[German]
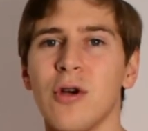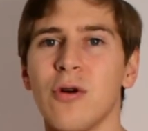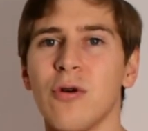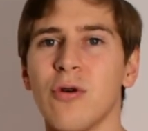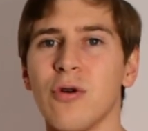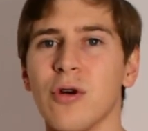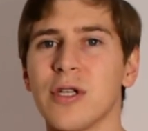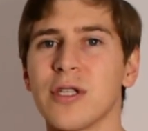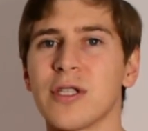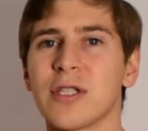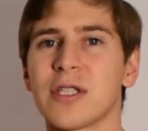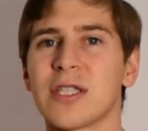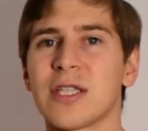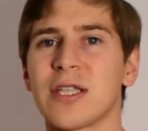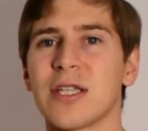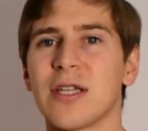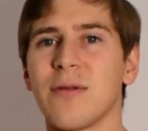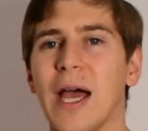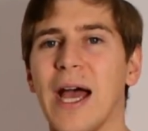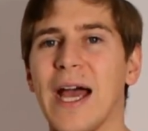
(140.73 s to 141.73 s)

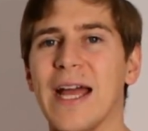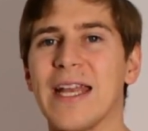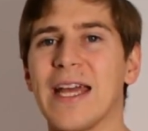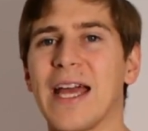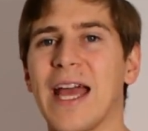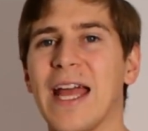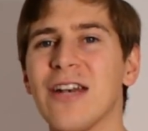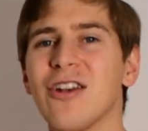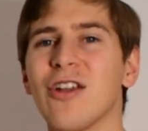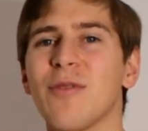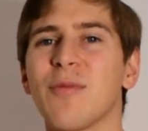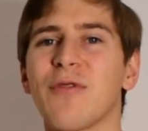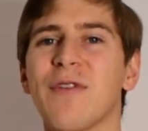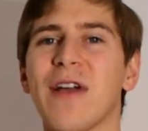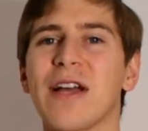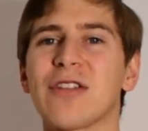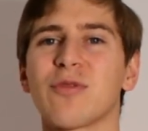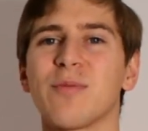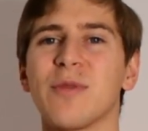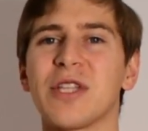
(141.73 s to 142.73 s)
und eine
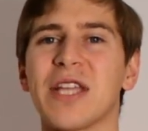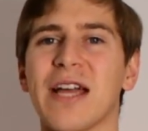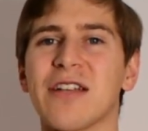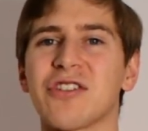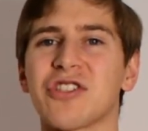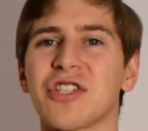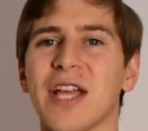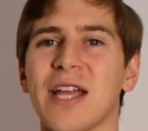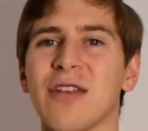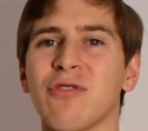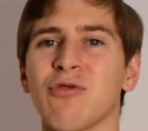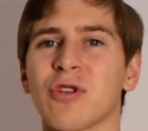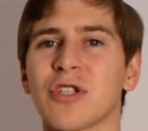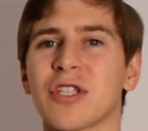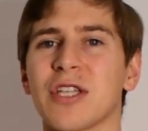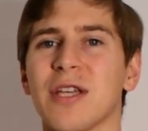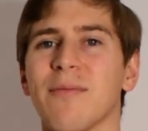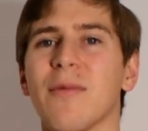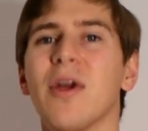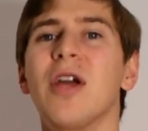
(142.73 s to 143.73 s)
Händlerbewertung mit einem Stern
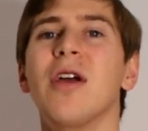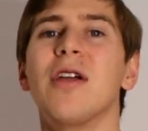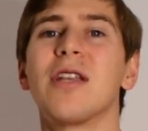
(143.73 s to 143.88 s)
durchgeben.